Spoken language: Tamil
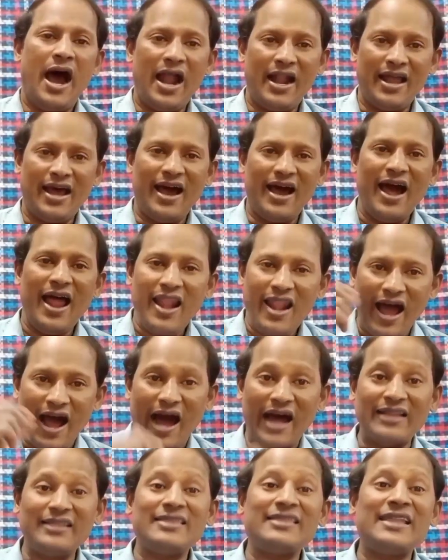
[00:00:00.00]
ஆனால்
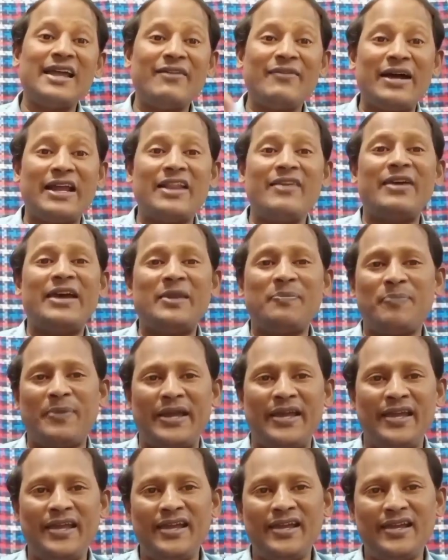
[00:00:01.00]
அந்த
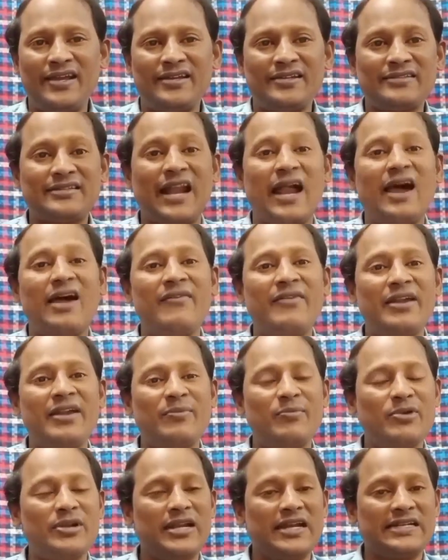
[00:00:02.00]
வரவேற்பை திராவிட
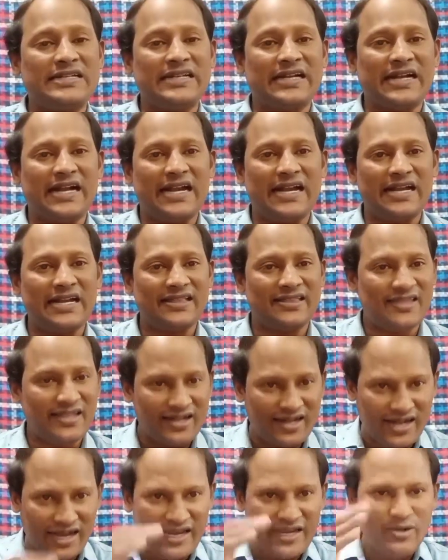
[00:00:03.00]
முன்னேற்ற
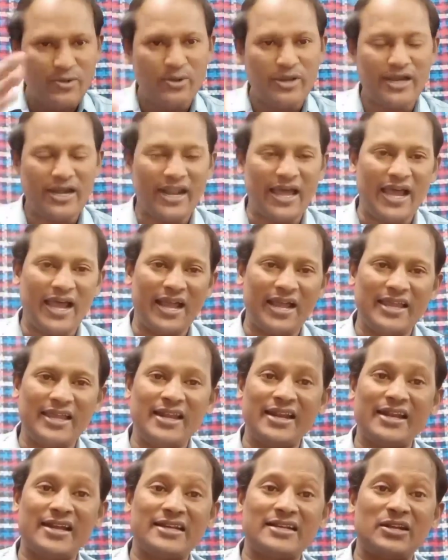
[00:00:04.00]
கழகத்தின் கைகுலிகளாக
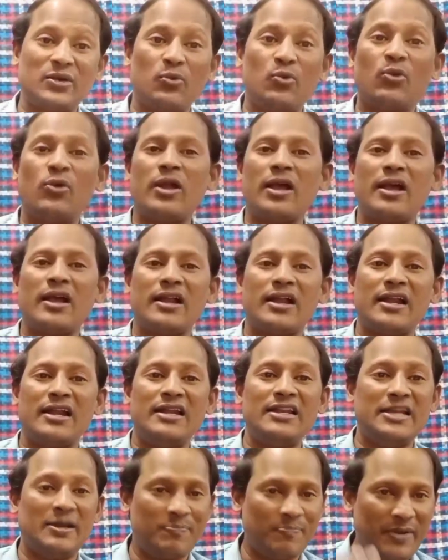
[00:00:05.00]
இருக்கின்ற
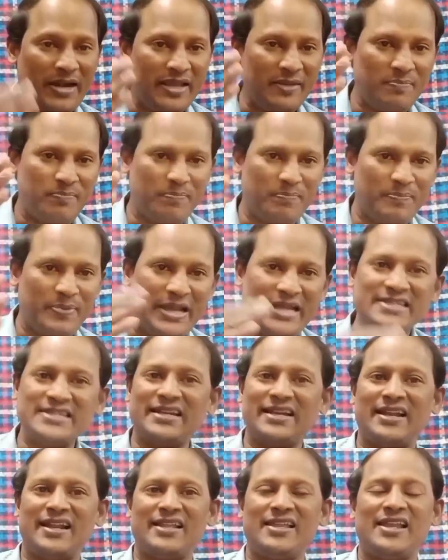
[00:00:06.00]
ஊடகங்கள் எப்படி
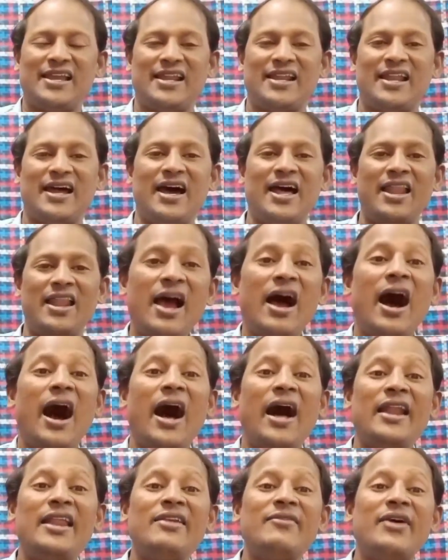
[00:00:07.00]
பேசுகிறது என்றால்
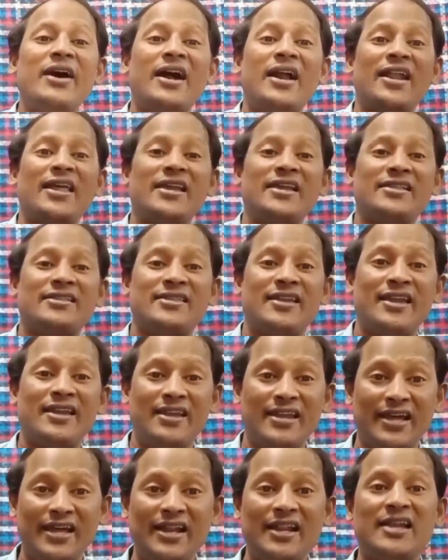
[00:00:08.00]
அறிவாலயத்தை
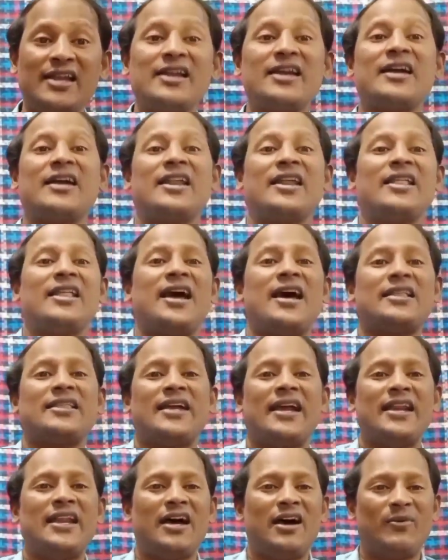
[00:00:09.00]
நெருங்குகிறதா
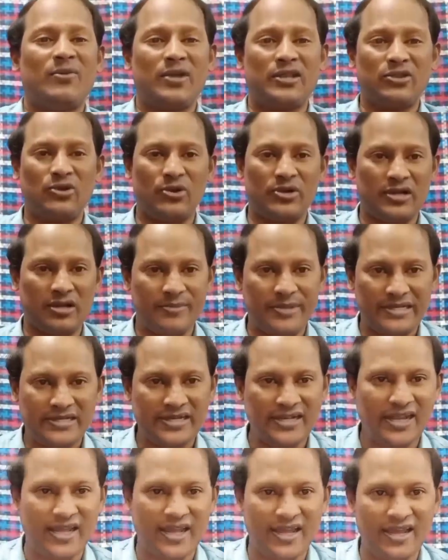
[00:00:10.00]
தைலாபுர தோட்டம்
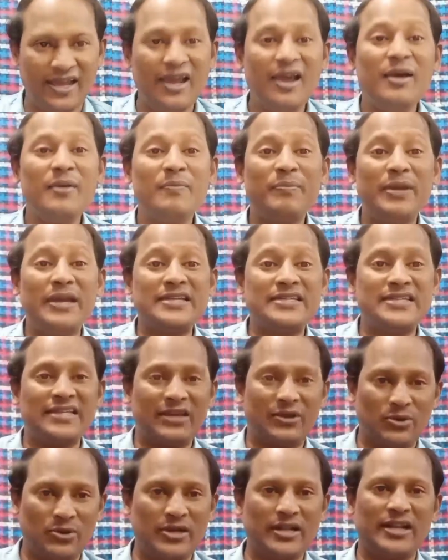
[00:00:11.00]
என்று
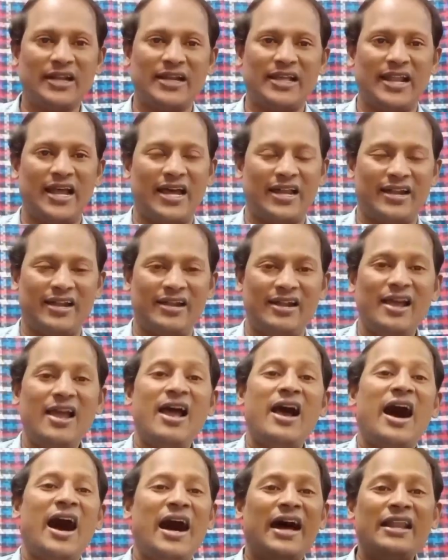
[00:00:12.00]
பேசிக்கொண்டிருக்கிறார்கள்
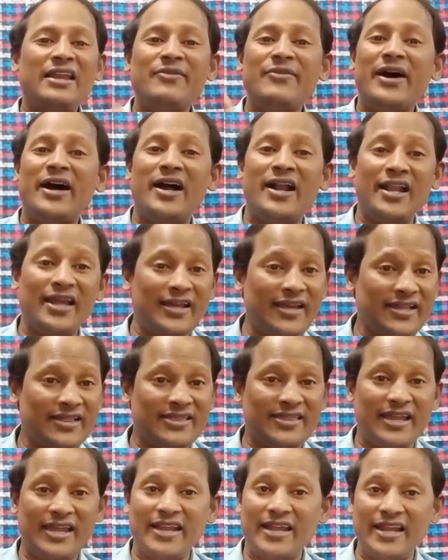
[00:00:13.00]

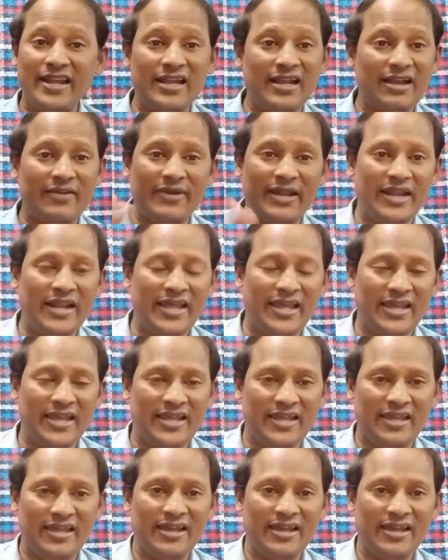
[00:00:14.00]
அறிவாலயத்தை நெருங்கவில்லை